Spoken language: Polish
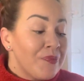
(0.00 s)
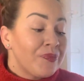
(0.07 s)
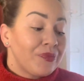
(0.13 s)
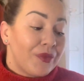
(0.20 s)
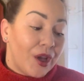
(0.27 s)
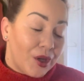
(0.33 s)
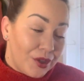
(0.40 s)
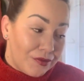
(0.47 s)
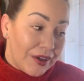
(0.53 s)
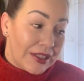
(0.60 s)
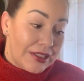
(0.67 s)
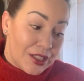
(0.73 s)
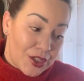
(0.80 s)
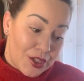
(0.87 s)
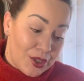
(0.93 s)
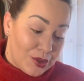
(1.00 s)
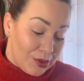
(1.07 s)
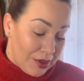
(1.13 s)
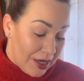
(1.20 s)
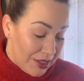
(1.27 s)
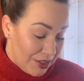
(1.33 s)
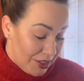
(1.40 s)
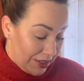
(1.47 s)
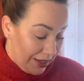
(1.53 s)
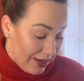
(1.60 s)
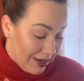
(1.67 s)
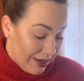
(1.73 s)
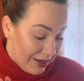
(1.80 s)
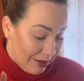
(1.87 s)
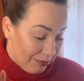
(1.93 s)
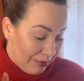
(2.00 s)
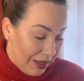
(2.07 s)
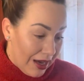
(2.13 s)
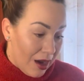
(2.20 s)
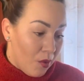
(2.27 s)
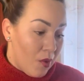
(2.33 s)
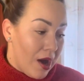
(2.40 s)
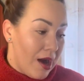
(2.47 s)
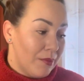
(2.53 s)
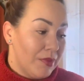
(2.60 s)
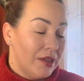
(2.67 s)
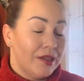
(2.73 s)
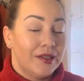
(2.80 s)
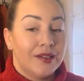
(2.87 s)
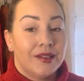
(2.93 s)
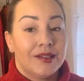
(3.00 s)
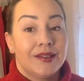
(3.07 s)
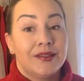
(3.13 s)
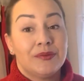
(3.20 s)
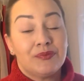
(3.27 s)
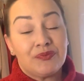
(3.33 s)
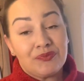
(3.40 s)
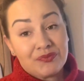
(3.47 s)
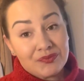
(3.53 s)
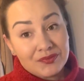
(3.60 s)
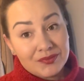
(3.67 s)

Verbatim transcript: No i faktycznie, słuchajcie, ja miałam... Um,